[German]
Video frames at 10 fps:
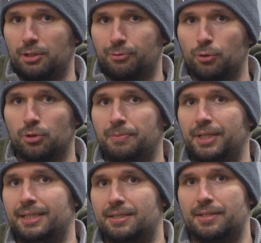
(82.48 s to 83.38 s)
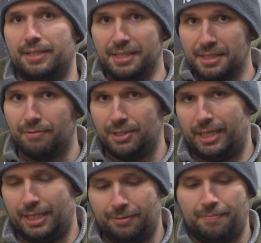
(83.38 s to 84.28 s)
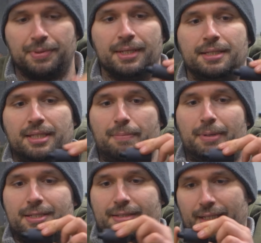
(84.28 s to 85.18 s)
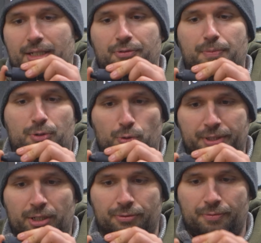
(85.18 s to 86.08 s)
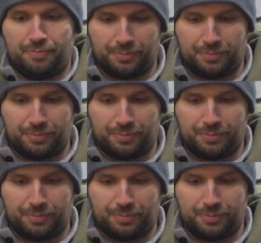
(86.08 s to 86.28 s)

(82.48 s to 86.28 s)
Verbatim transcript: drauf gucken, ob die halt dieses Innengewinde hat. Da passt der dann auf die Pistolen drauf.